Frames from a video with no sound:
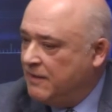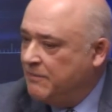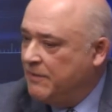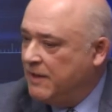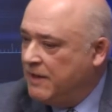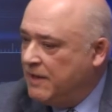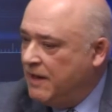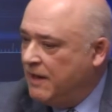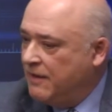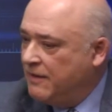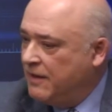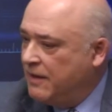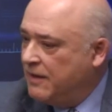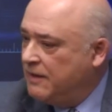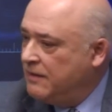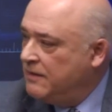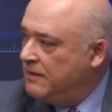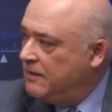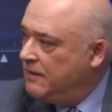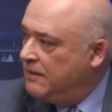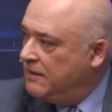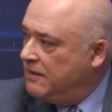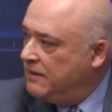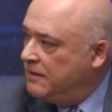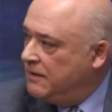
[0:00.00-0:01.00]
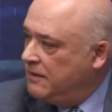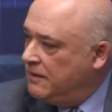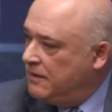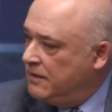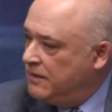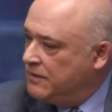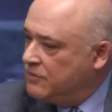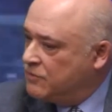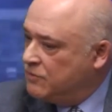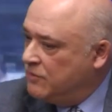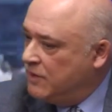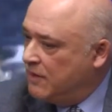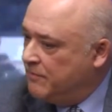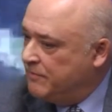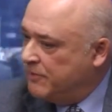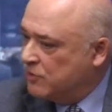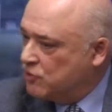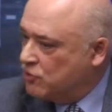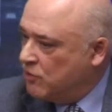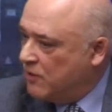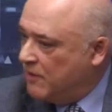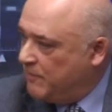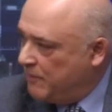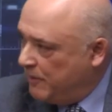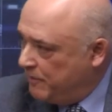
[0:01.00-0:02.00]
Mayada es una
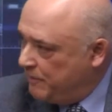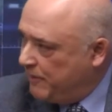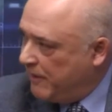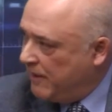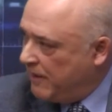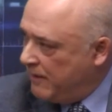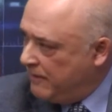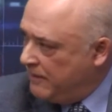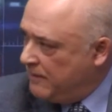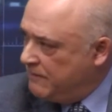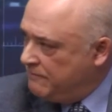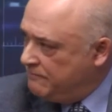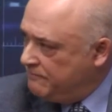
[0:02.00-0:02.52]
persona preparada.